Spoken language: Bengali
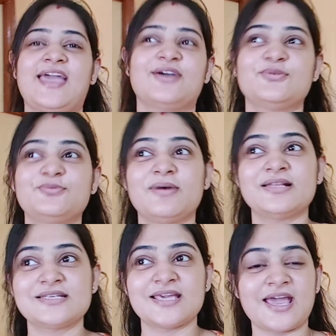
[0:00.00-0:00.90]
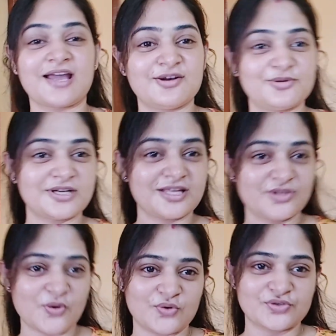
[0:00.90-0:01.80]
এখন বাজে এগারোটা
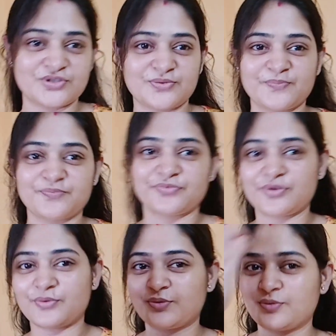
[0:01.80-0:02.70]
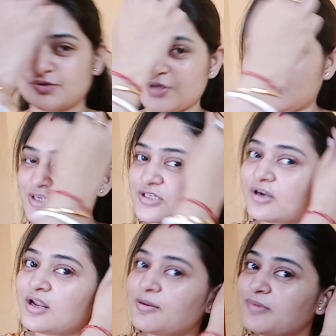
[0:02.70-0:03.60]
দশ তো সকাল
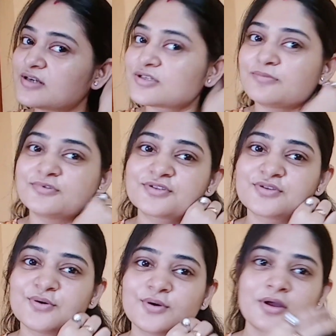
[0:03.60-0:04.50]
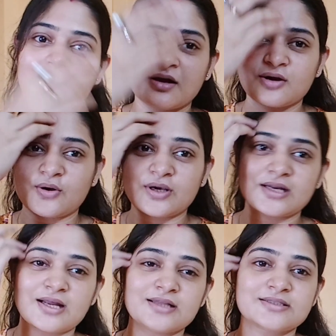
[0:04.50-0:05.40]
সকাল আমার সমস্ত ঘরের
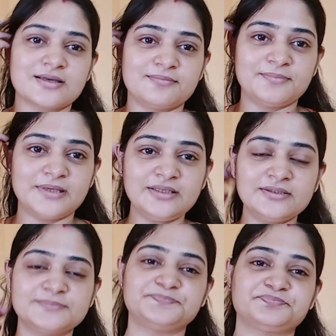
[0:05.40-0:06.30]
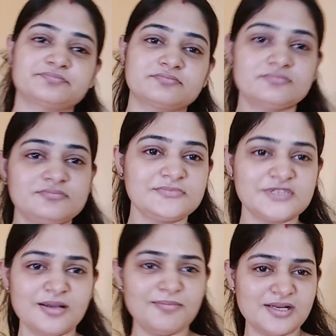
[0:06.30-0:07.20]
কাজ কমপ্লিট
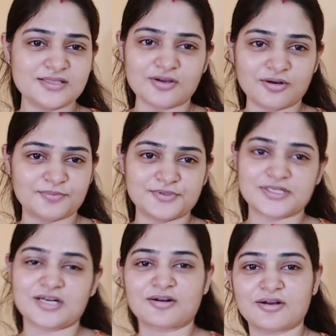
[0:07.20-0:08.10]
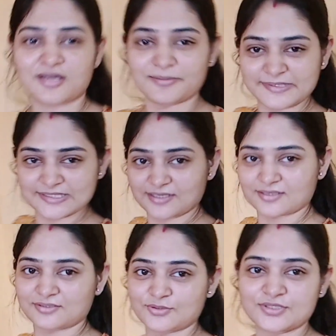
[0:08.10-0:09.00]
মানে ঘর পরিষ্কার করা বিছানা
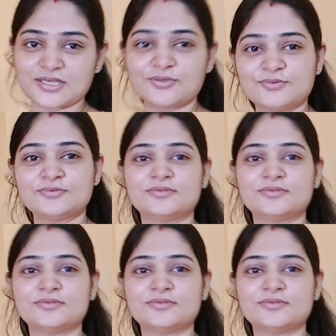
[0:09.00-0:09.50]
গোছানো